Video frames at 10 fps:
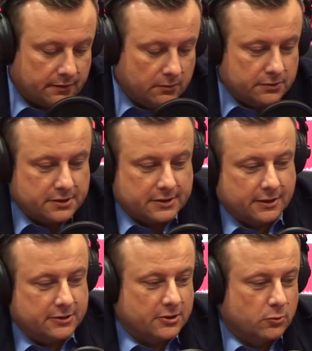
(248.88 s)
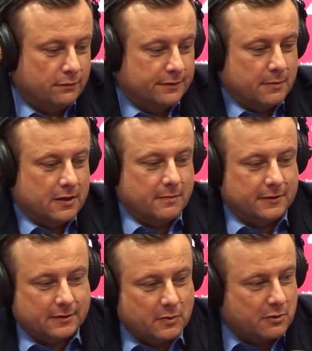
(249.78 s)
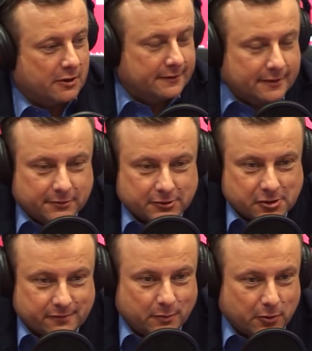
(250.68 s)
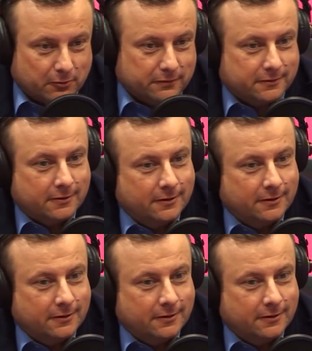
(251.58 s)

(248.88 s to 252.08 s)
ludzie stali się głównym elementem i bohaterem tychże wyborów.